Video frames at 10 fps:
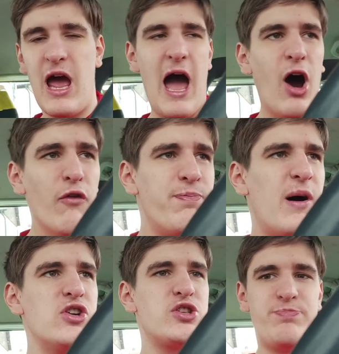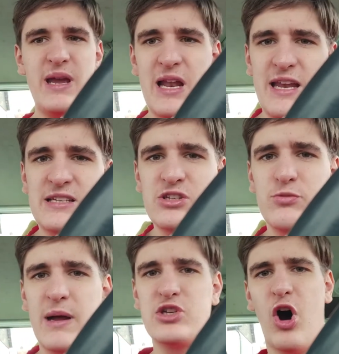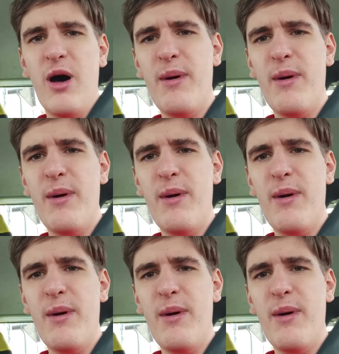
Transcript: Aufbauspiel hinten über den Tor,